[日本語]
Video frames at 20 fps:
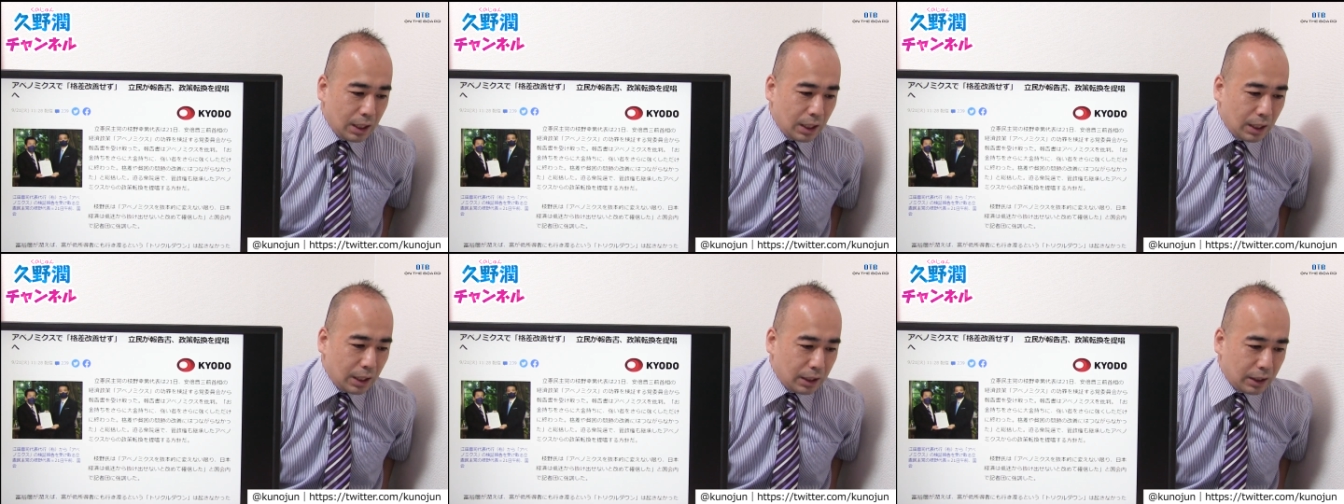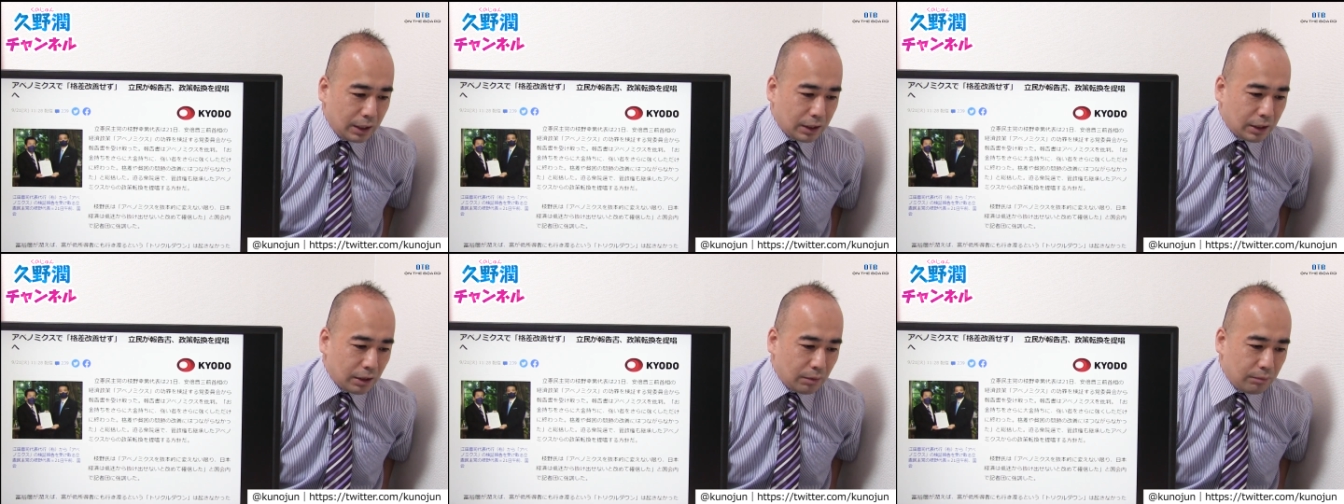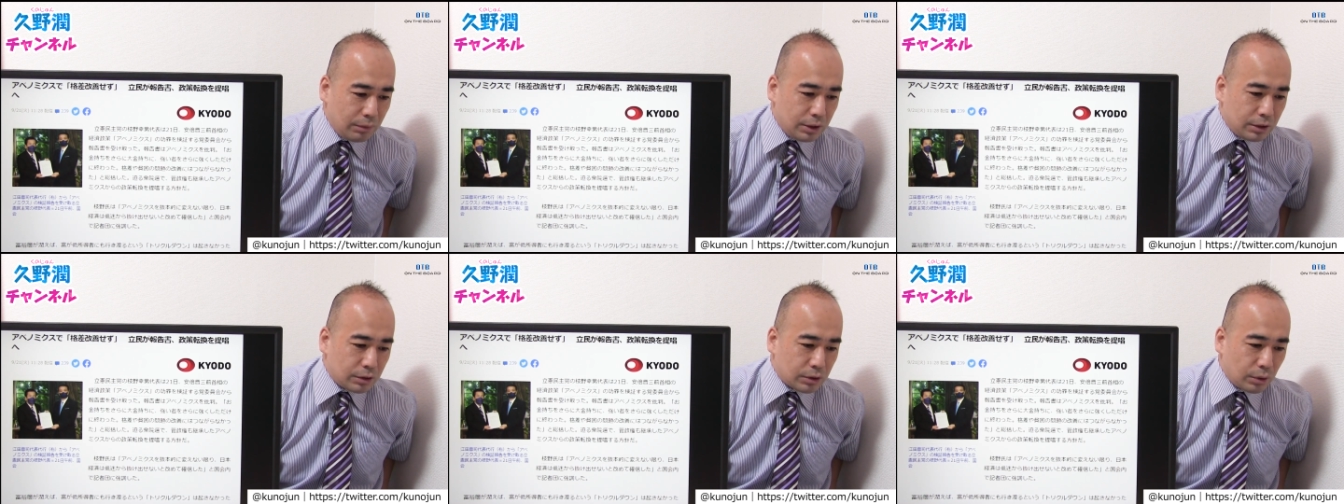えー、立
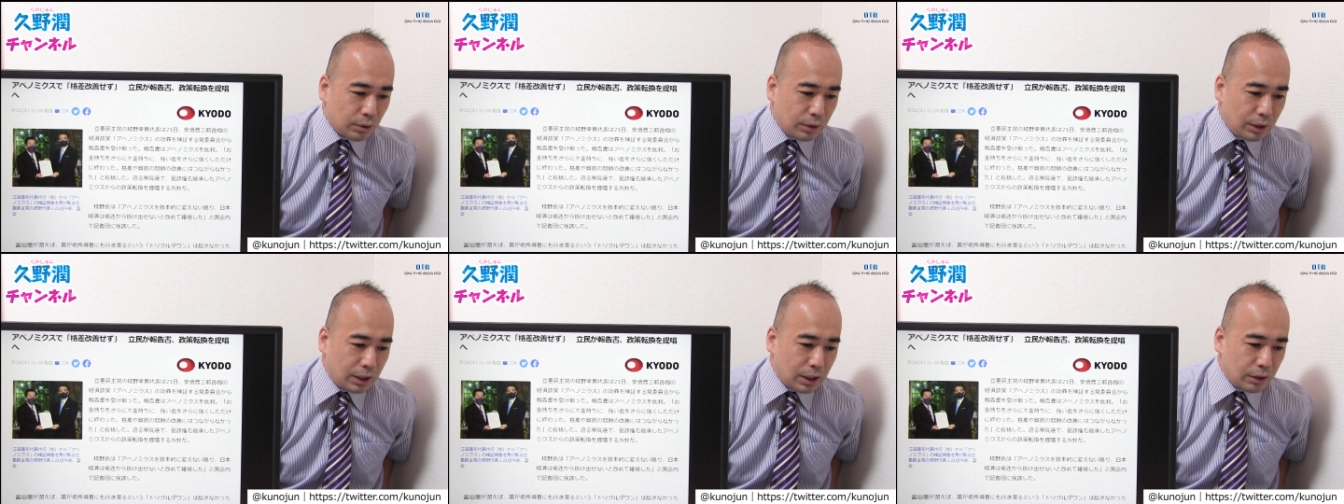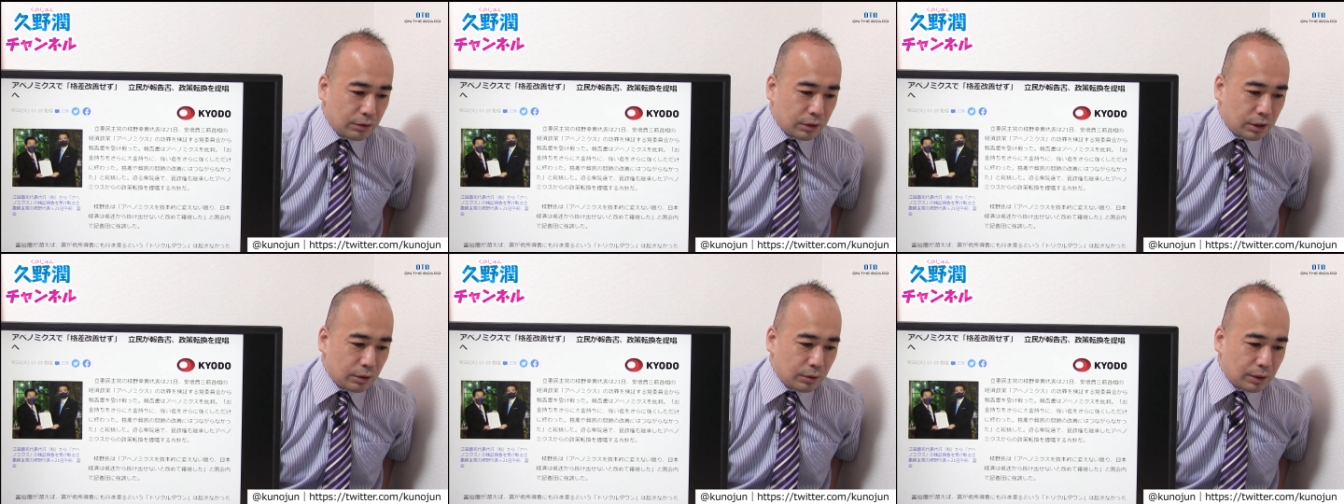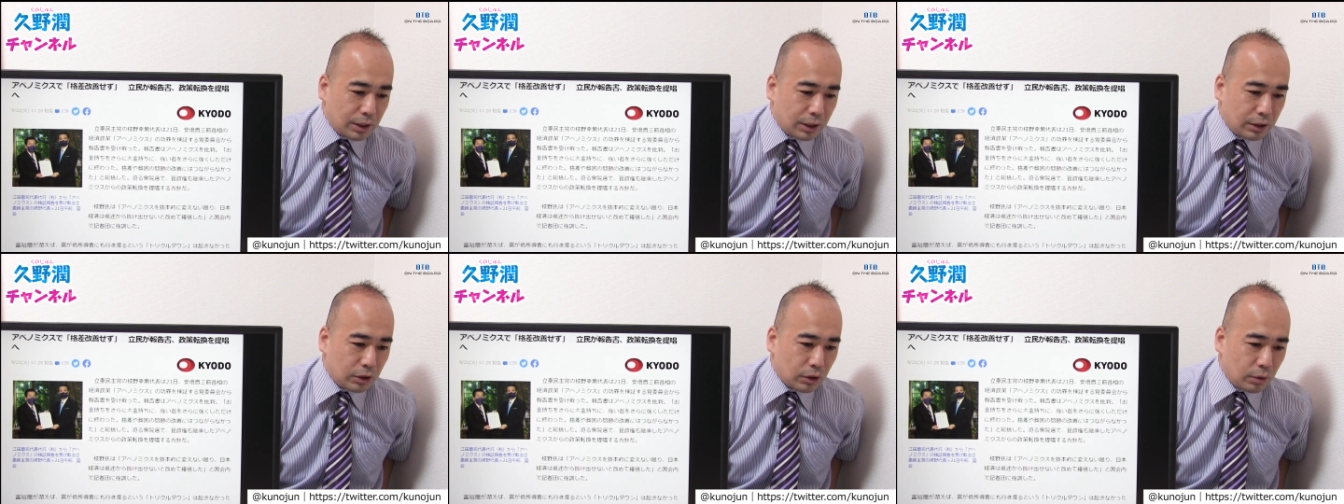憲民主党の枝野幸男
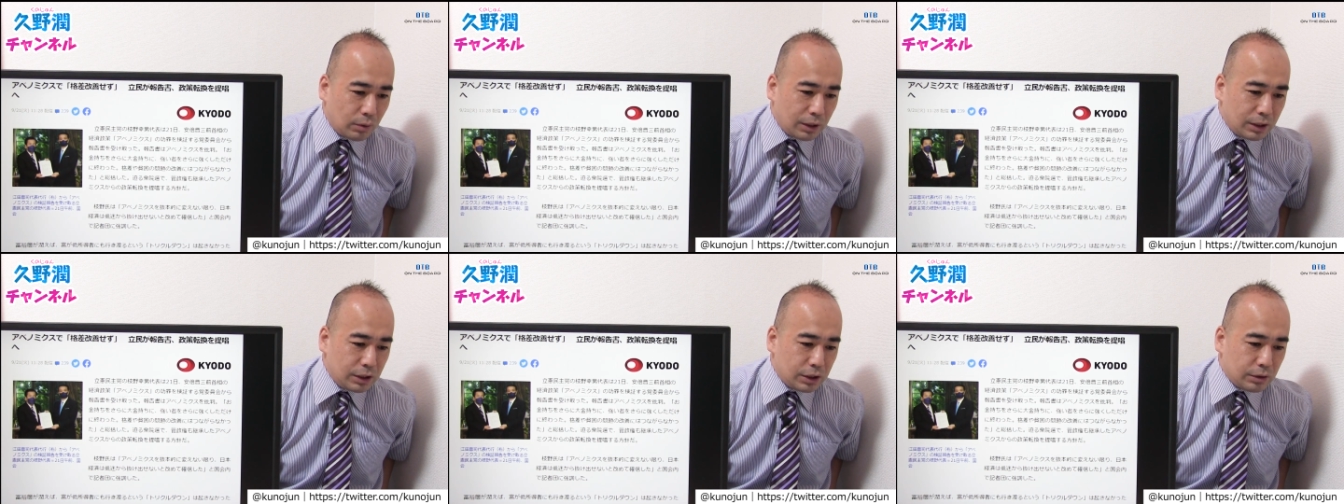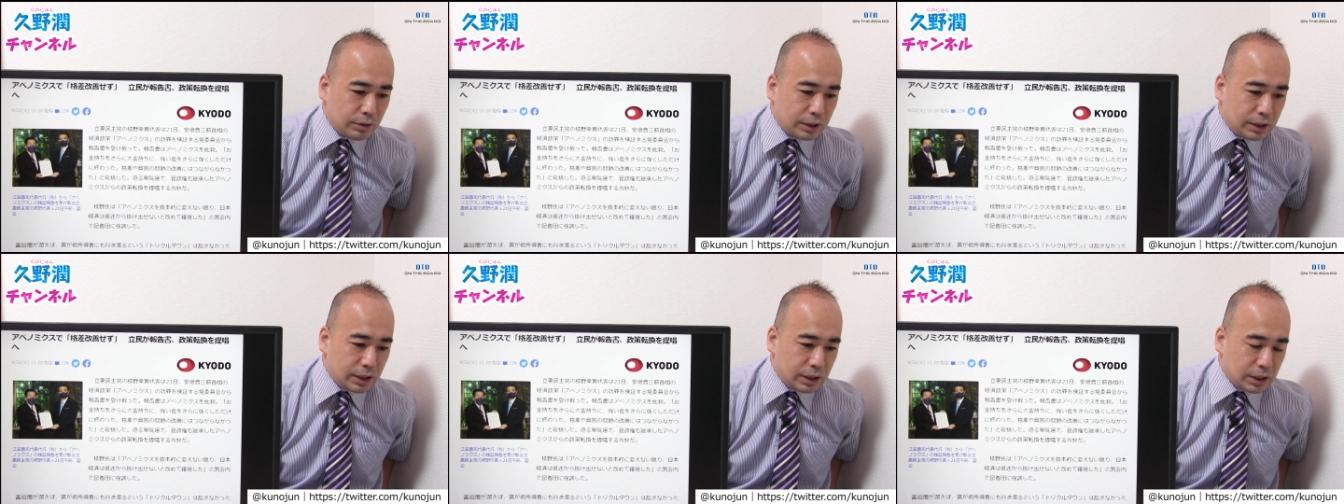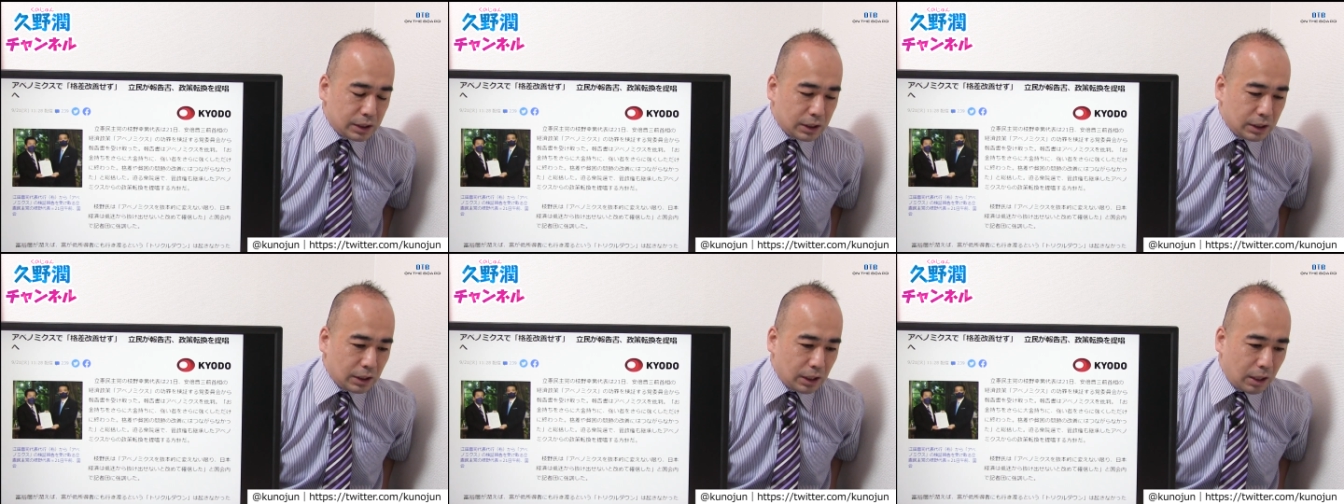代表は
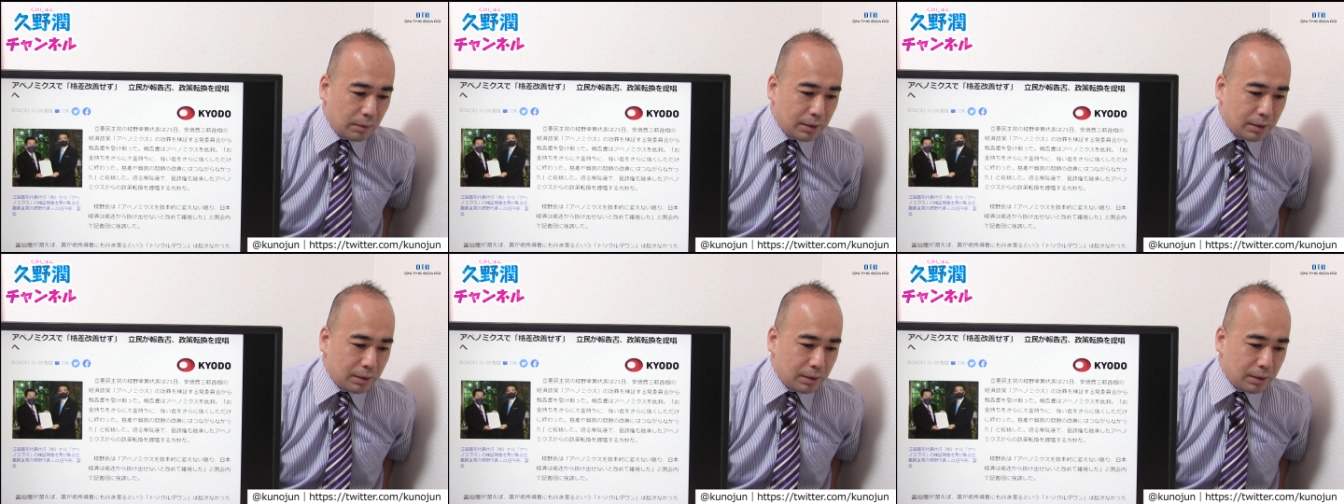21日、